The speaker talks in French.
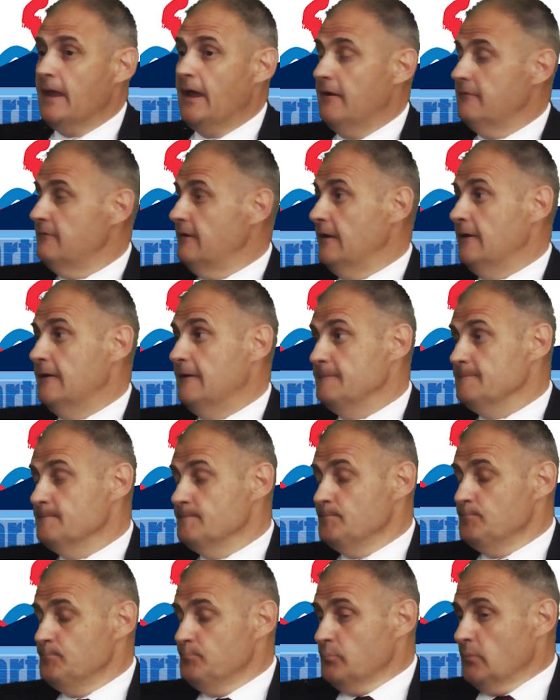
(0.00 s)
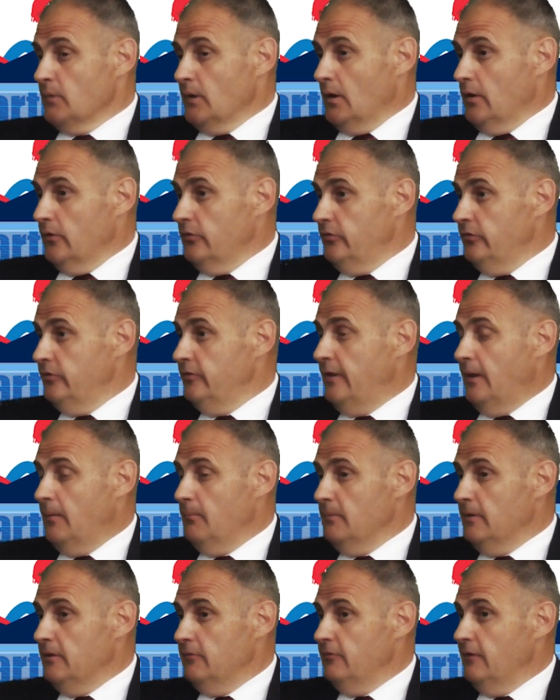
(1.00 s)
avec un
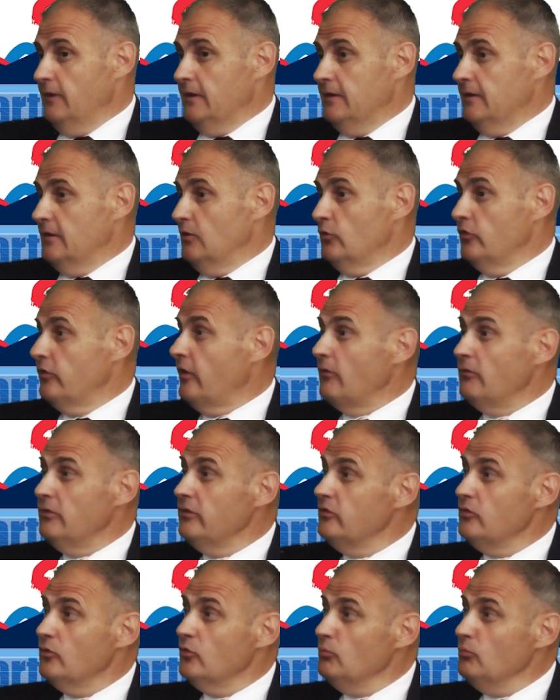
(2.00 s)
système qui fait qu'il est au service